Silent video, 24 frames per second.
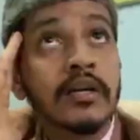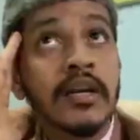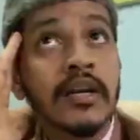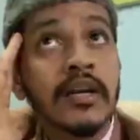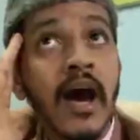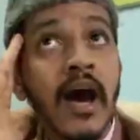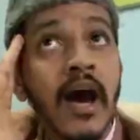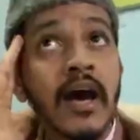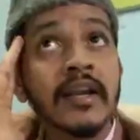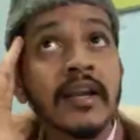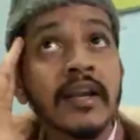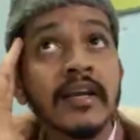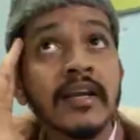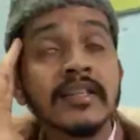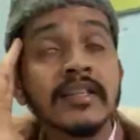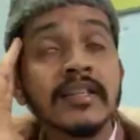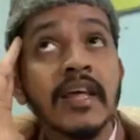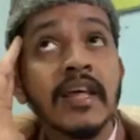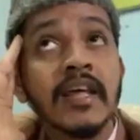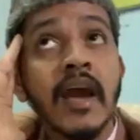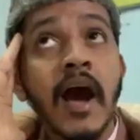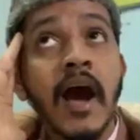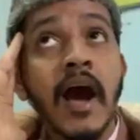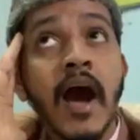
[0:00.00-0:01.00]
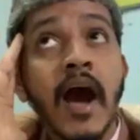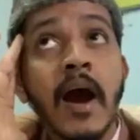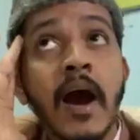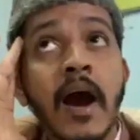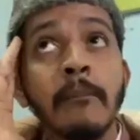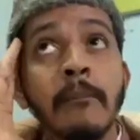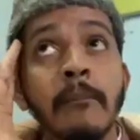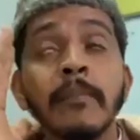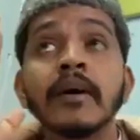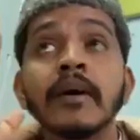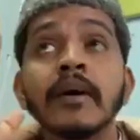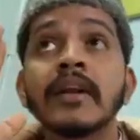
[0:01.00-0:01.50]
दिमाग को ठंडा
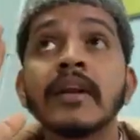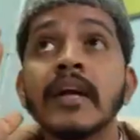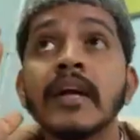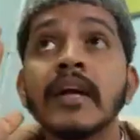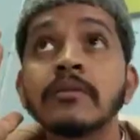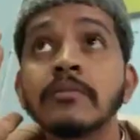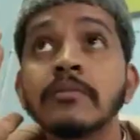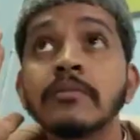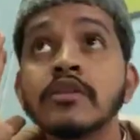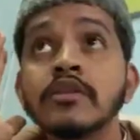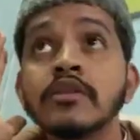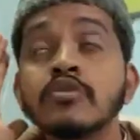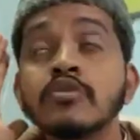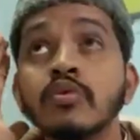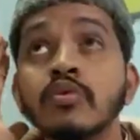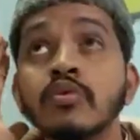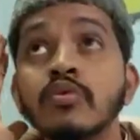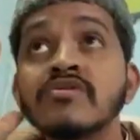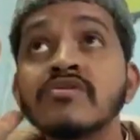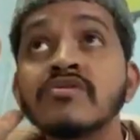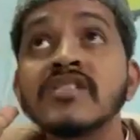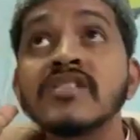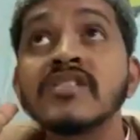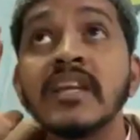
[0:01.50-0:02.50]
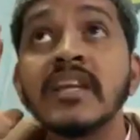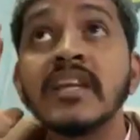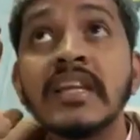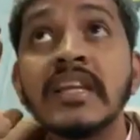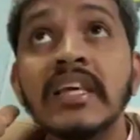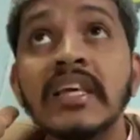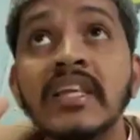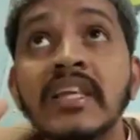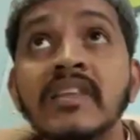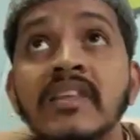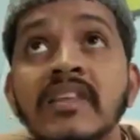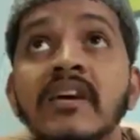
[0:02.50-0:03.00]
रखते आप रात
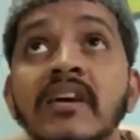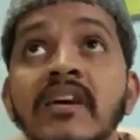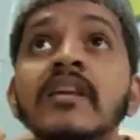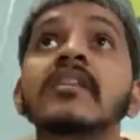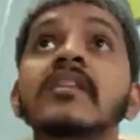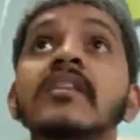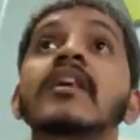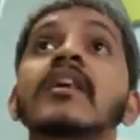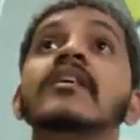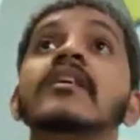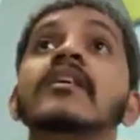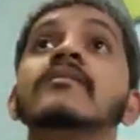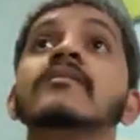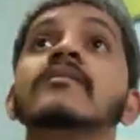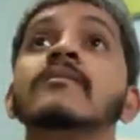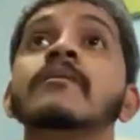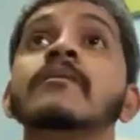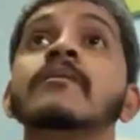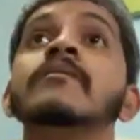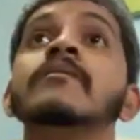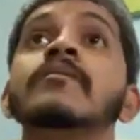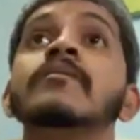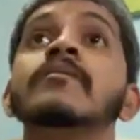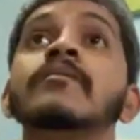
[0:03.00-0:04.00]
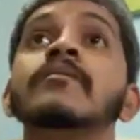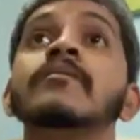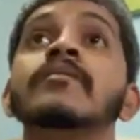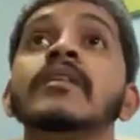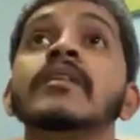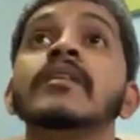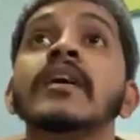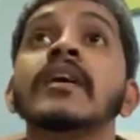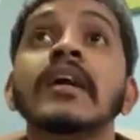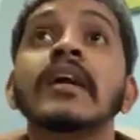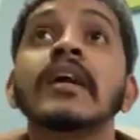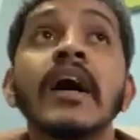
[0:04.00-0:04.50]
में सुकून से नींद
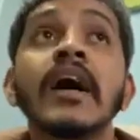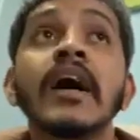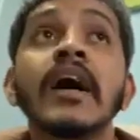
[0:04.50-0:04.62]
करते